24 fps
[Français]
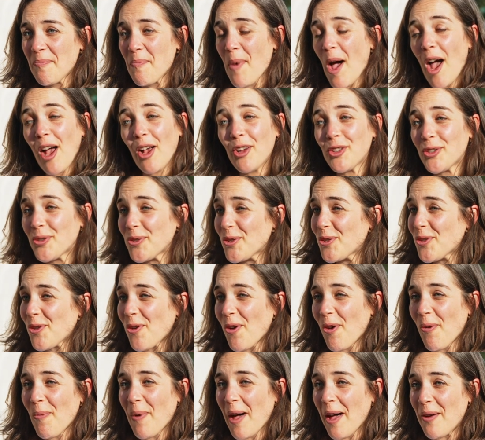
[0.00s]
bah, juste
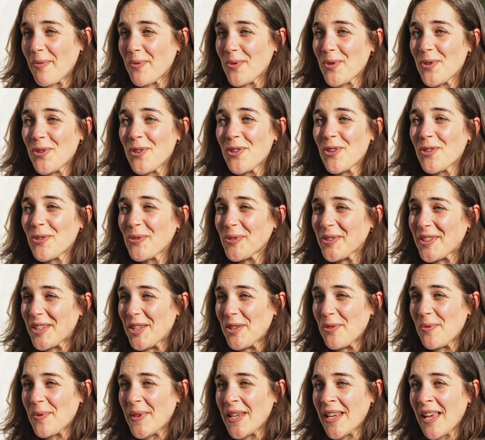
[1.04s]
euh, bravo,
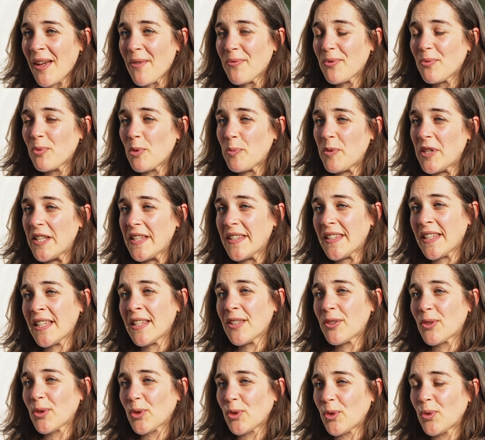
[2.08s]
continuez à vous mobiliser et
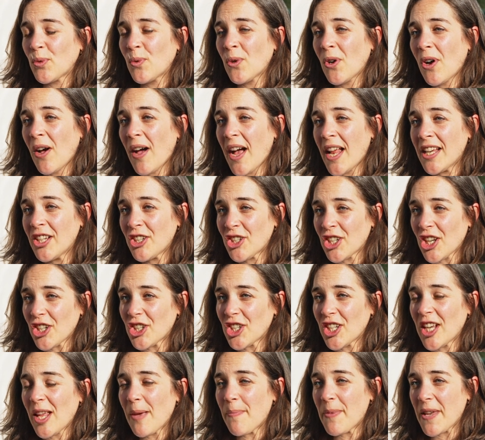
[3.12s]
surtout euh, allez
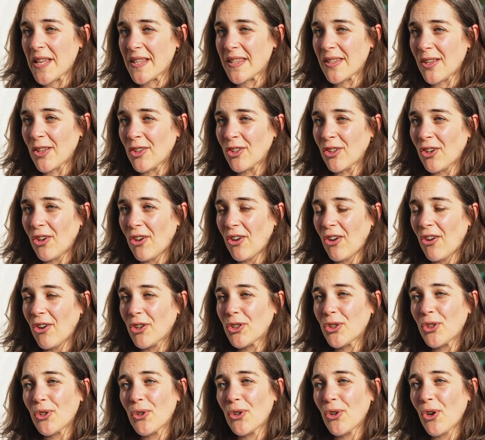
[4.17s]
chercher la personne
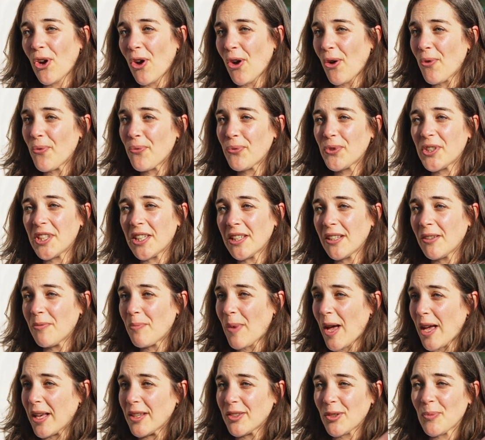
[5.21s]
que, qui est
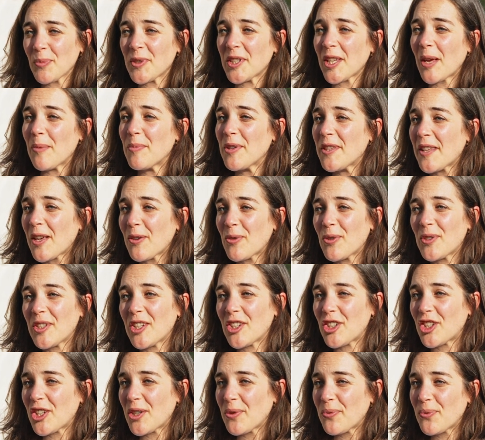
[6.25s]
par exemple qui habite à côté
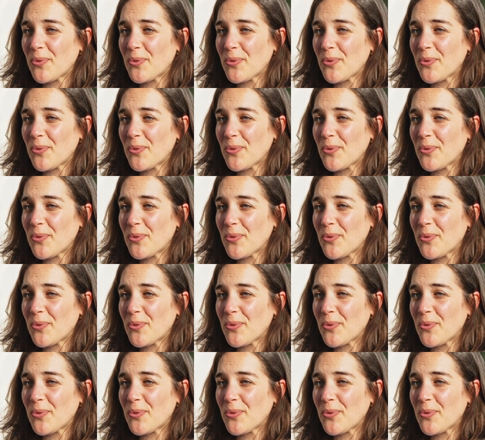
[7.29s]
de chez